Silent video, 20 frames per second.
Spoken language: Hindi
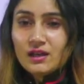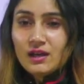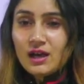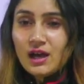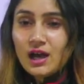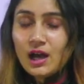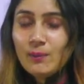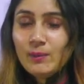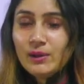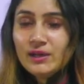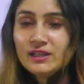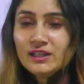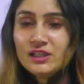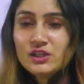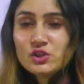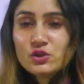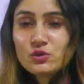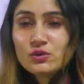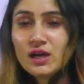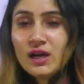हाँ भाई
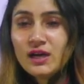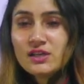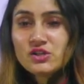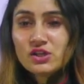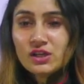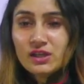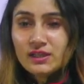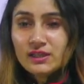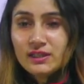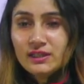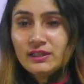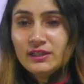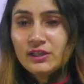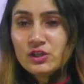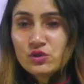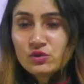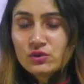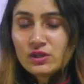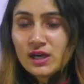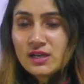निशु कहाँ चली गई है
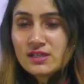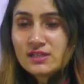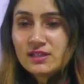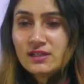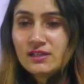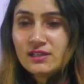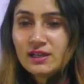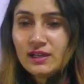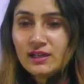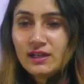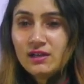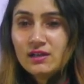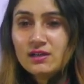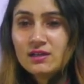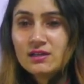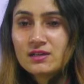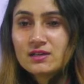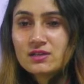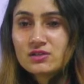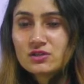निशु का आंसर नहीं आया
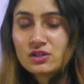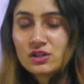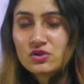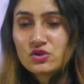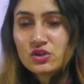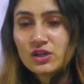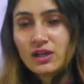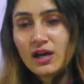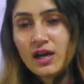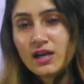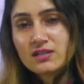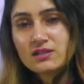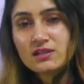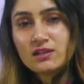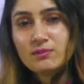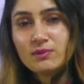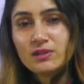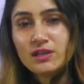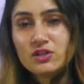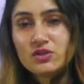संजय का आंसर
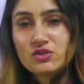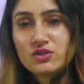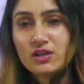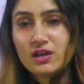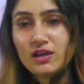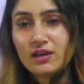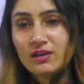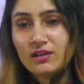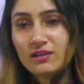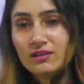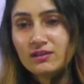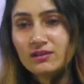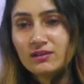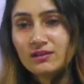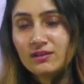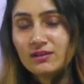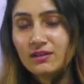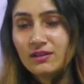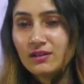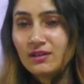भी एशिया है
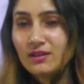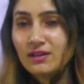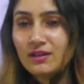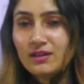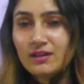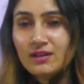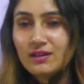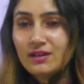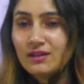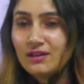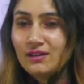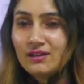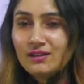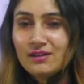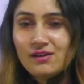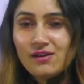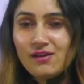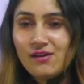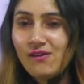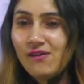
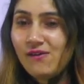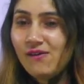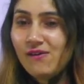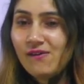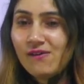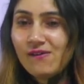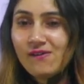हाँ